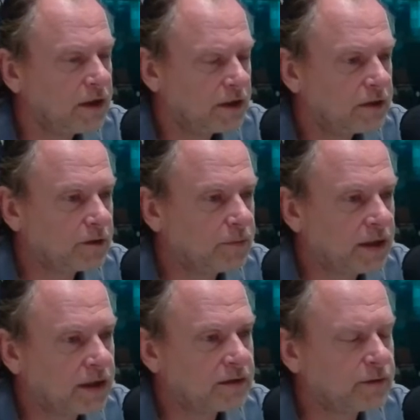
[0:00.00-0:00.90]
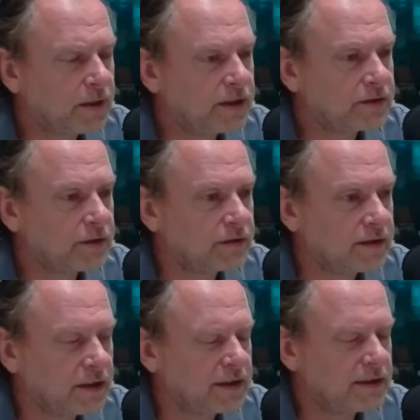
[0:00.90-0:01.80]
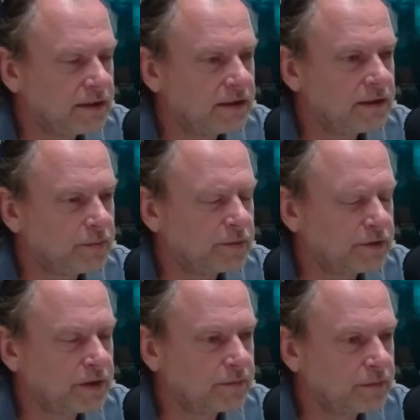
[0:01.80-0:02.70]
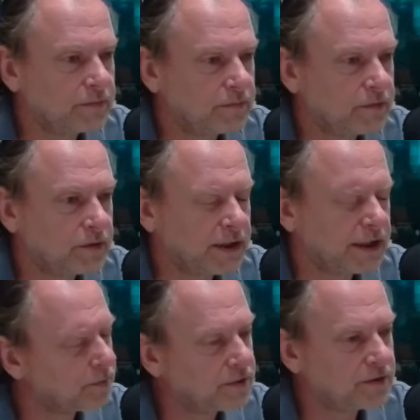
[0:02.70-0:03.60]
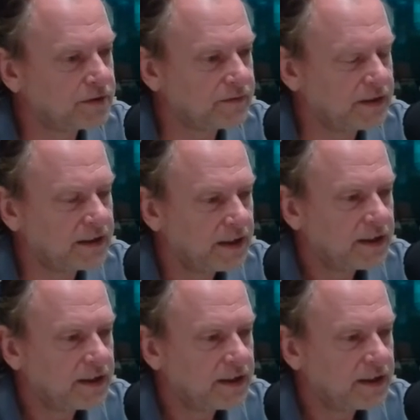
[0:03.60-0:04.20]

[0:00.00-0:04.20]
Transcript: to, ma, to ma istotne i, i powiedziałbym no, takie pozytywne